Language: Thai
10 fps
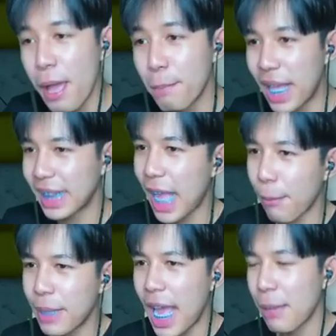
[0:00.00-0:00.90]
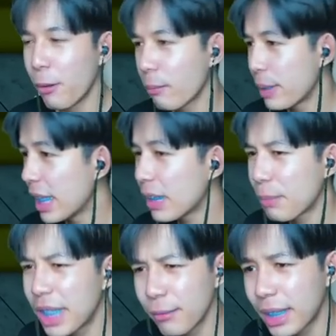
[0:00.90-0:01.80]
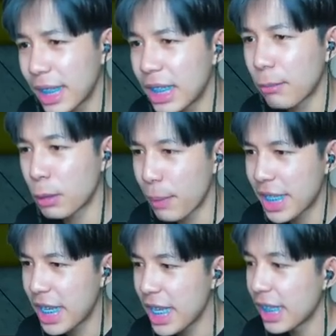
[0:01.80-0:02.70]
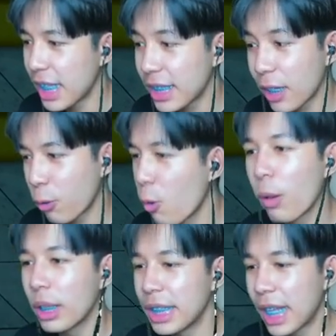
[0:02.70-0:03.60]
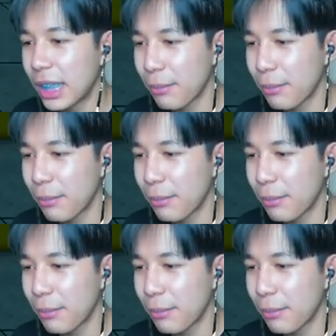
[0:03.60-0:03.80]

เปลี่ยนดาบได้ เพราะว่าพี่เล่นคิดว่าถ้าเล่นกับสไปกี้เนี่ยน่าจะโกงกว่านี้นะแต่แบ